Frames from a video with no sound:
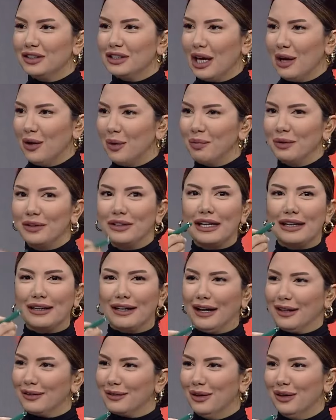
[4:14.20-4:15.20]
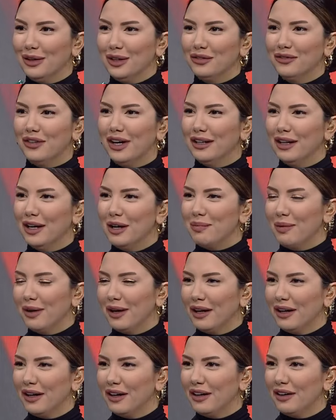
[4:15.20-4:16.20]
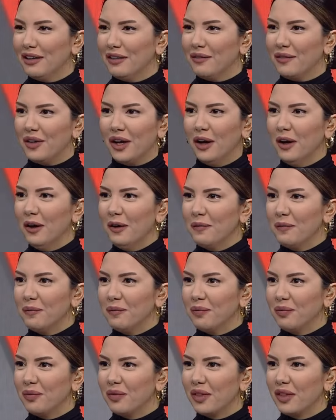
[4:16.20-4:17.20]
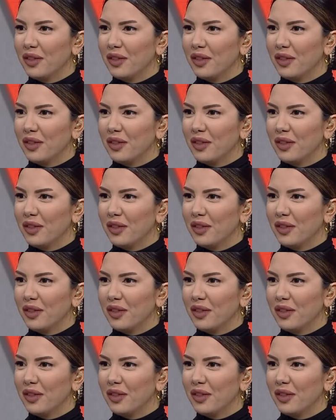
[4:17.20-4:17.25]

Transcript: şey muhtarların pusulasını olmaları... oradan bulacağız. Ha? Yani